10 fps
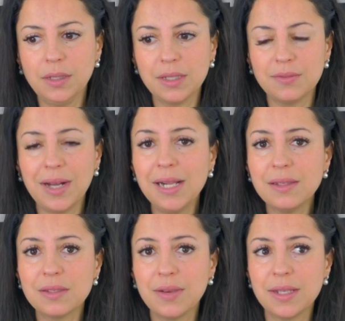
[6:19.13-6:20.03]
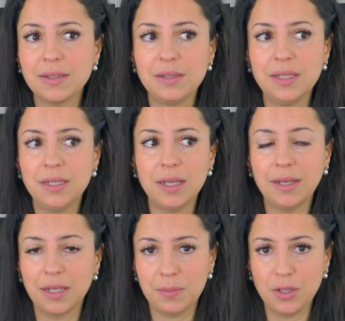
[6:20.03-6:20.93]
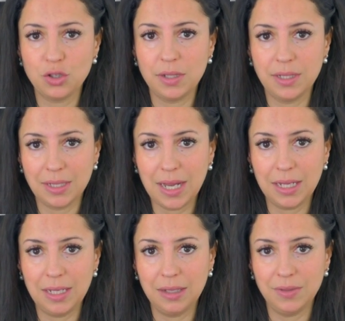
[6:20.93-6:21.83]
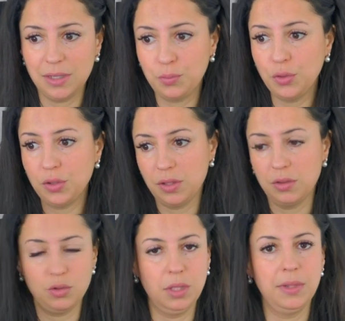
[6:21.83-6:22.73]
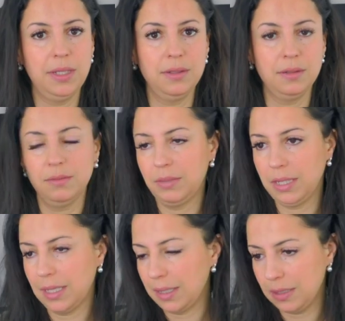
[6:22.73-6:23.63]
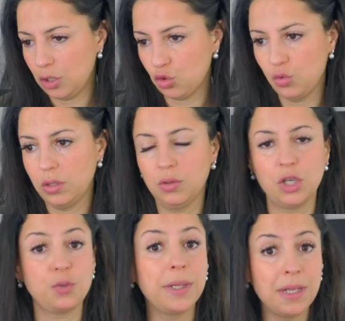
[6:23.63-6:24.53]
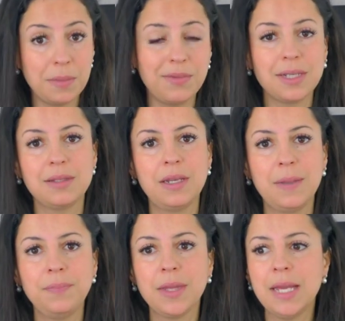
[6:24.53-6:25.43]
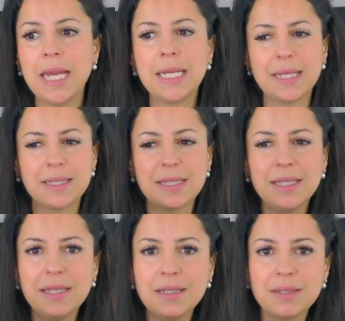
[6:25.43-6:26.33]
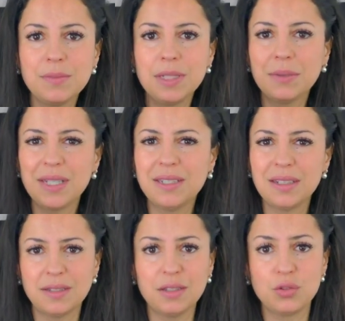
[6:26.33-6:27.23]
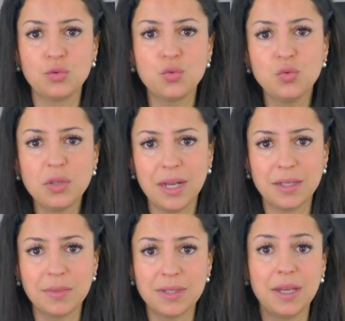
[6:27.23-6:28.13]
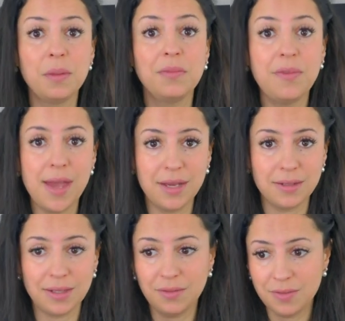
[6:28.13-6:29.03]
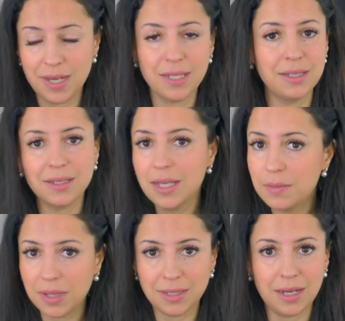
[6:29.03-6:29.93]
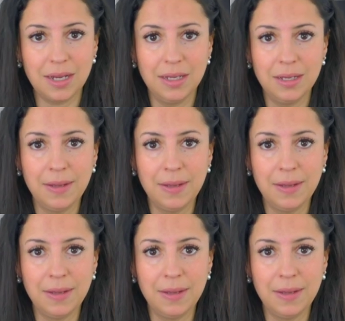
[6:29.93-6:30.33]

dass Verhaltensweisen, die andere Menschen an den Tag legen, wenn sie böse sind zu dem Kind im Kindergarten, in der Schule oder später im Erwachsenenleben, dass es nichts mit dem Kind an sich zu tun hat, mit seinem Wert. Sein Wert ist immer da.